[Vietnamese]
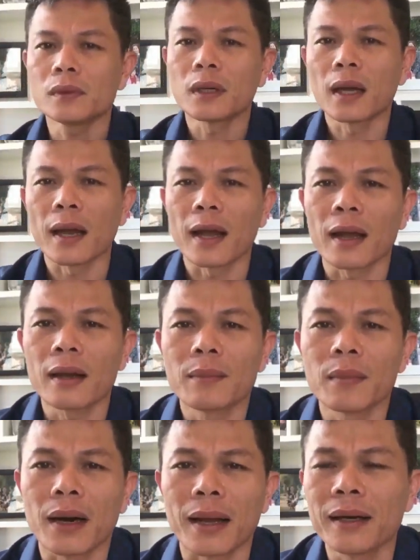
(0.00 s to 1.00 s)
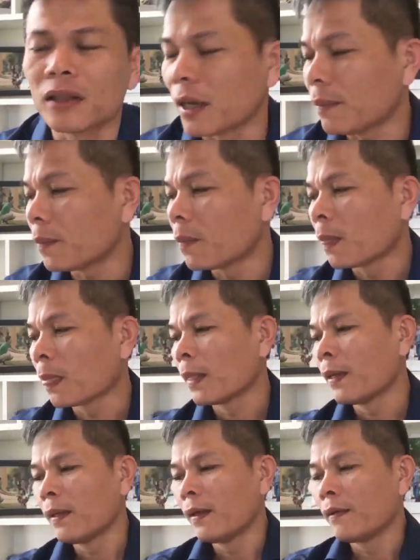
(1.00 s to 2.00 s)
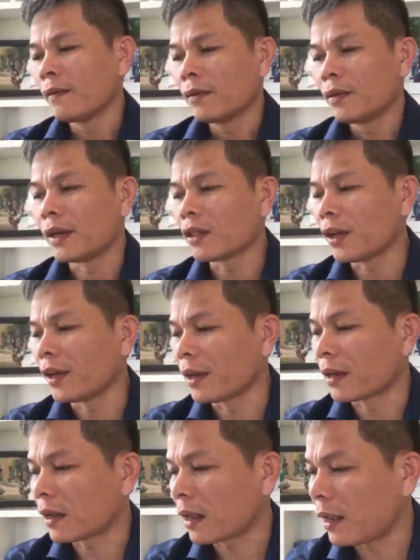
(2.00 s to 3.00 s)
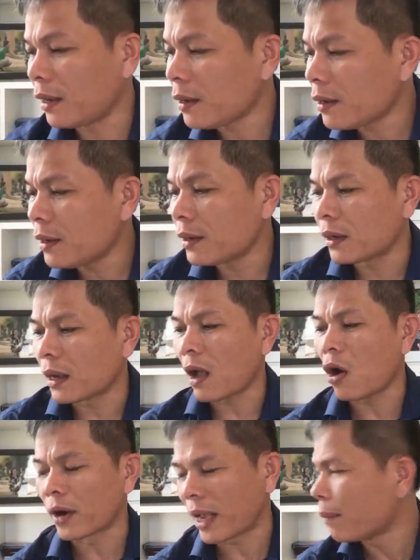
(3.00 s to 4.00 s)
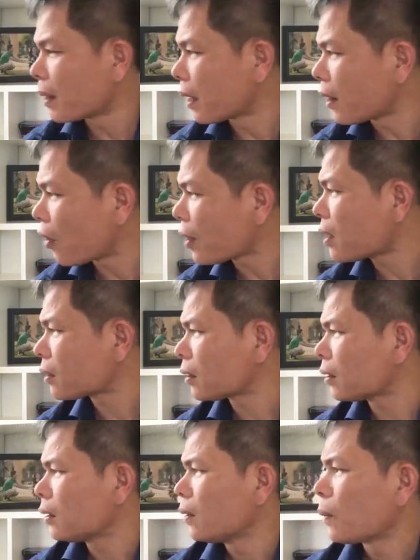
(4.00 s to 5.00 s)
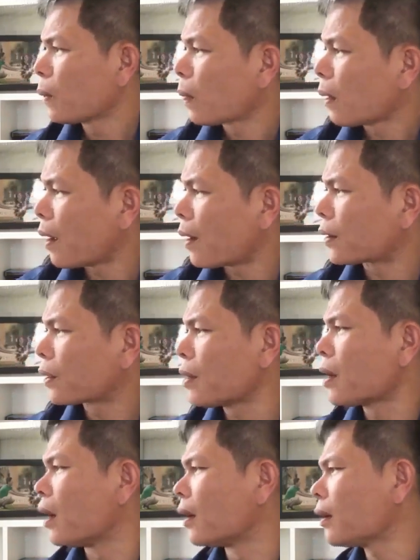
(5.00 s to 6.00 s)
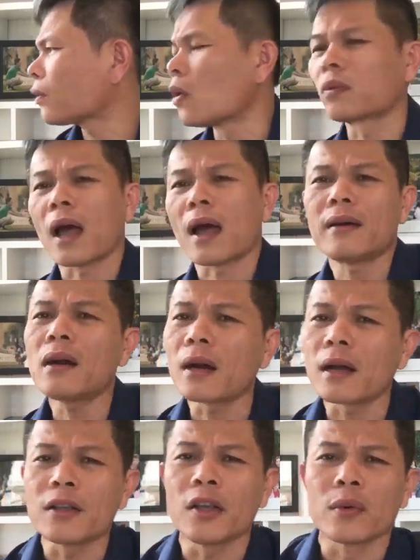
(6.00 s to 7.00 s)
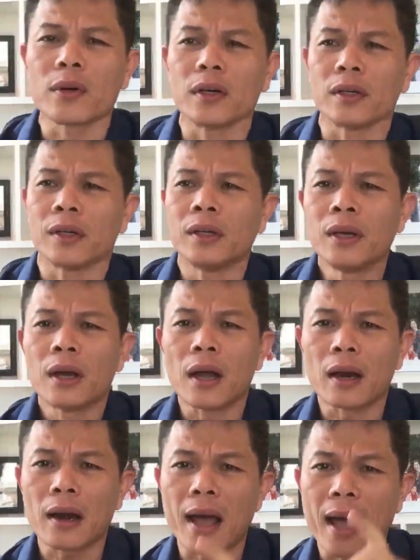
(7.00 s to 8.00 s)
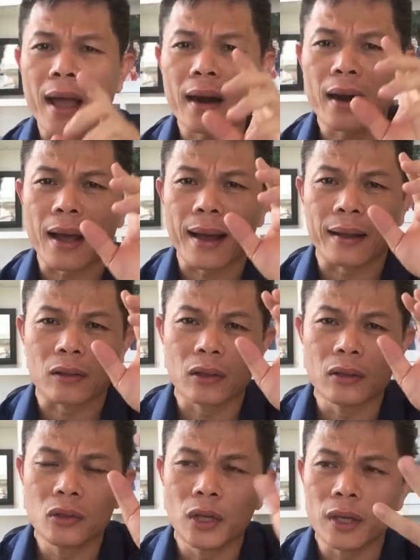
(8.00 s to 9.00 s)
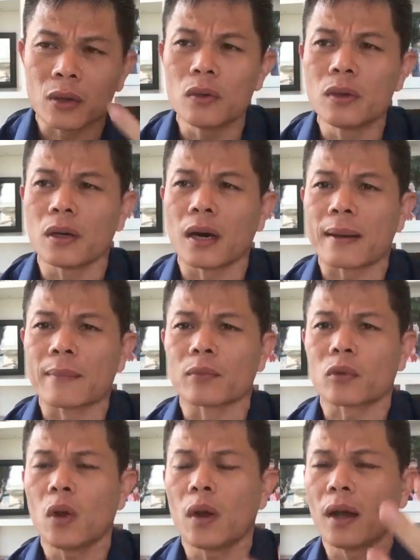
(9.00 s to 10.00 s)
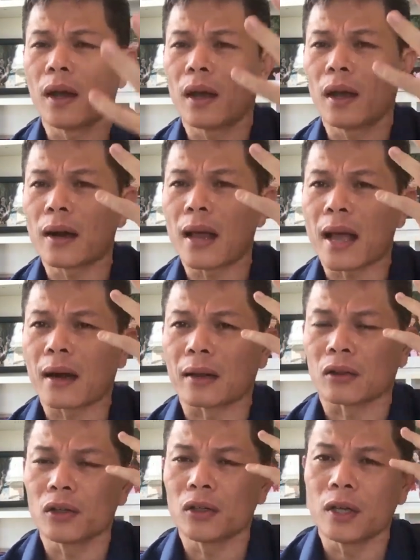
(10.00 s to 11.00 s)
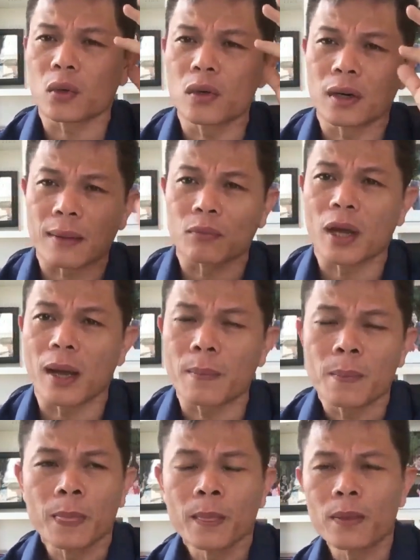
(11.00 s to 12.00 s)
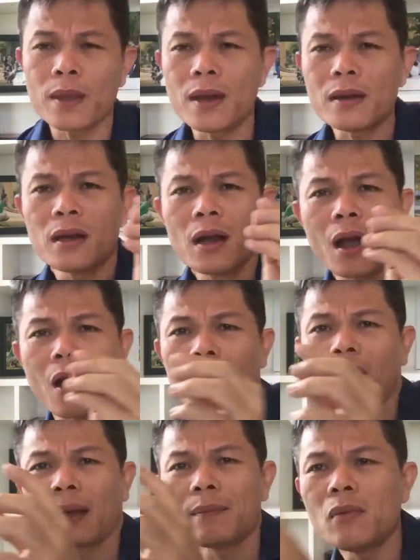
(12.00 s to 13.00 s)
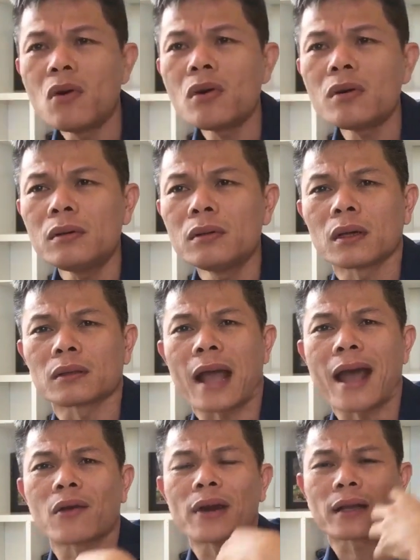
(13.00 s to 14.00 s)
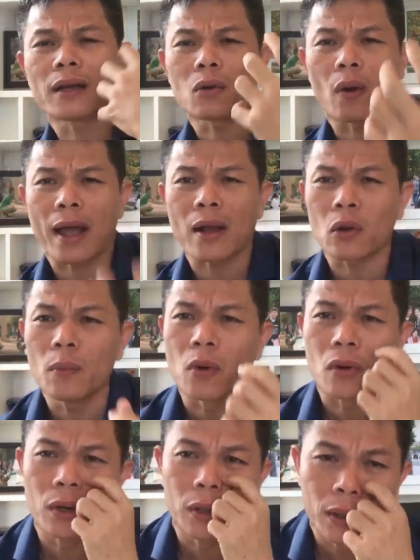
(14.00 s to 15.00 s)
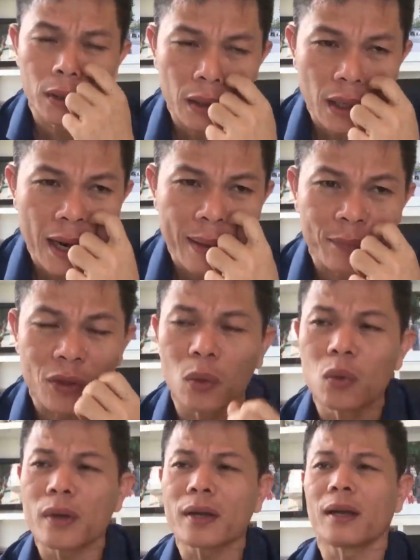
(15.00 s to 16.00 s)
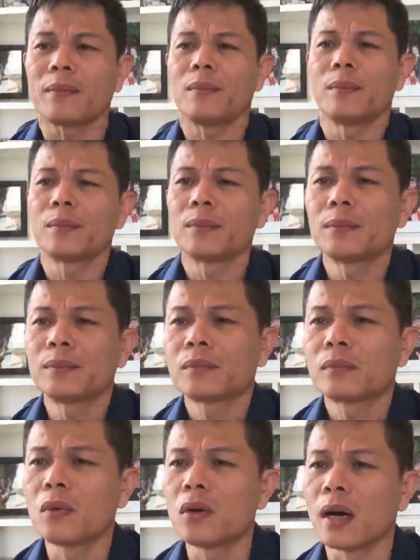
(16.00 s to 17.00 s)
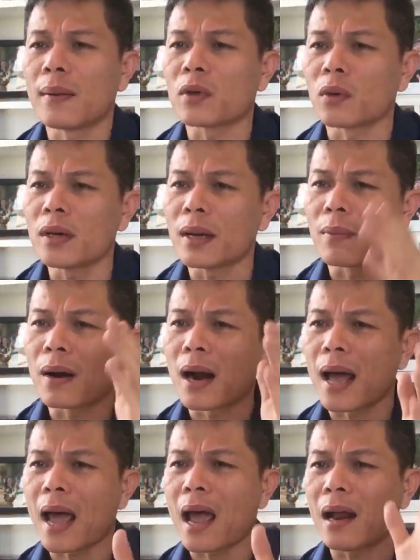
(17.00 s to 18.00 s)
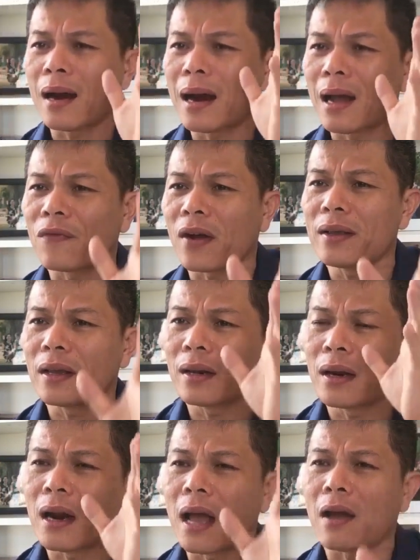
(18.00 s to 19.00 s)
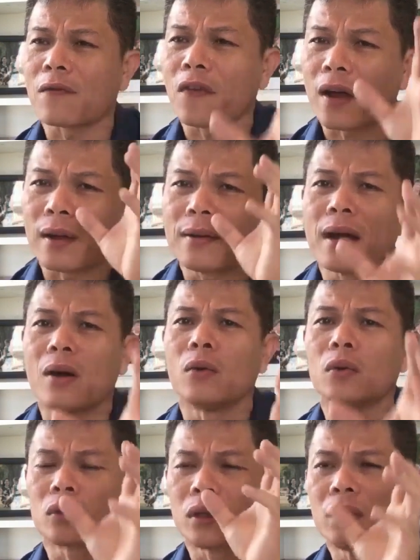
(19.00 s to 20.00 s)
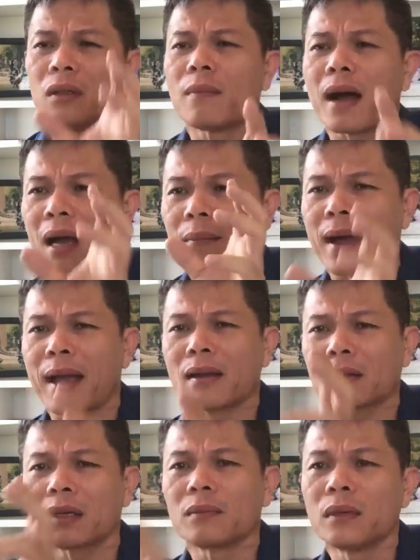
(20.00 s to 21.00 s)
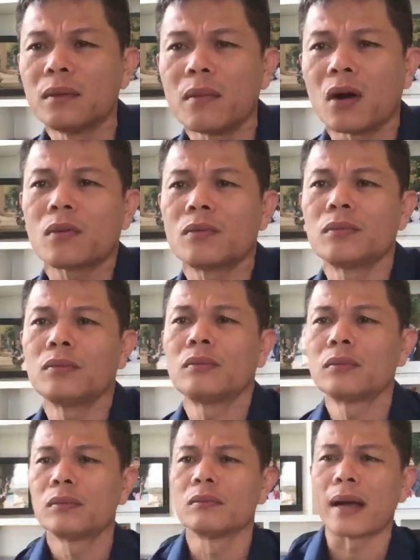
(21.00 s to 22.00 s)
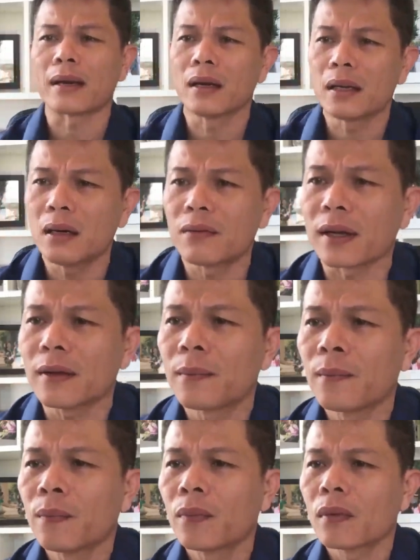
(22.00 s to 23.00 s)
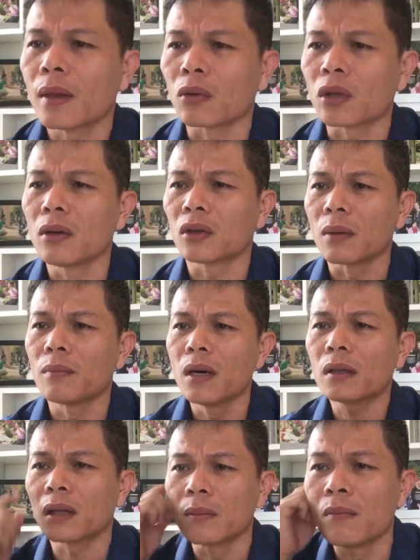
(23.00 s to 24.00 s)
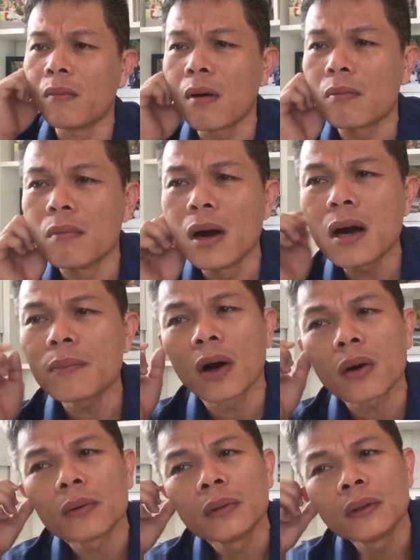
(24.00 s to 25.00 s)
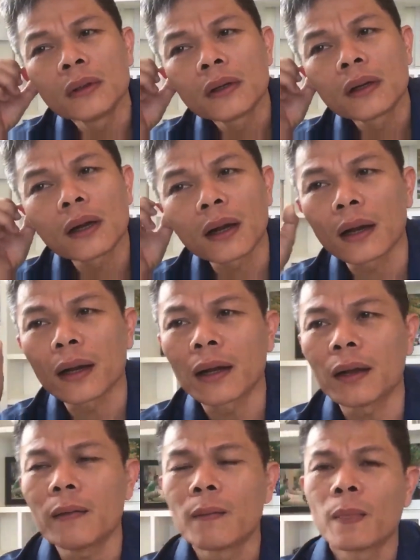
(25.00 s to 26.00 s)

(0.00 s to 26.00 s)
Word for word: à mình lại đi tiếp vậy thì cái hồi nãy mình đã nói á, à, trên đời tồn tại rất là nhiều người à, đang là tư duy của người làm thuê đang là tư duy của người làm thuê nhưng họ lại muốn tạo ra kết quả của một người làm chủ doanh nghiệp một người làm chủ doanh nghiệp là là phải gì là phải đầu tư bài bản từng bước một bạn nên nhớ vậy đầu tư từng bước từng một bước một à